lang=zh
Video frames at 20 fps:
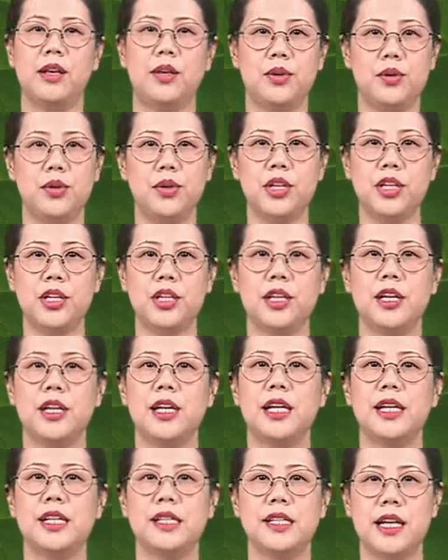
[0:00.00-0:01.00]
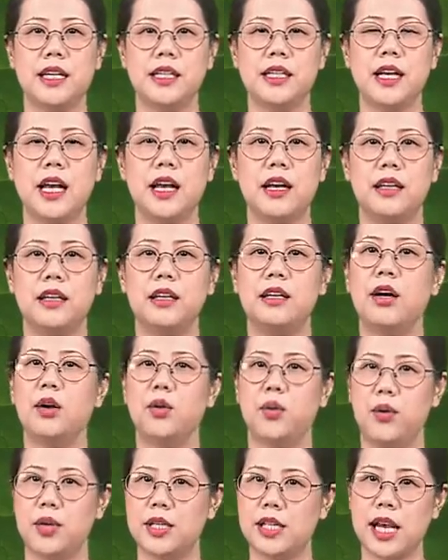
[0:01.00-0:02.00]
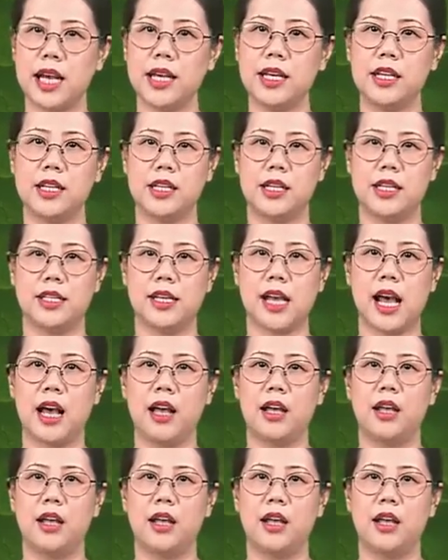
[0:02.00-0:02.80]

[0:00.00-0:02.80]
于是，在这样一个国家意识下，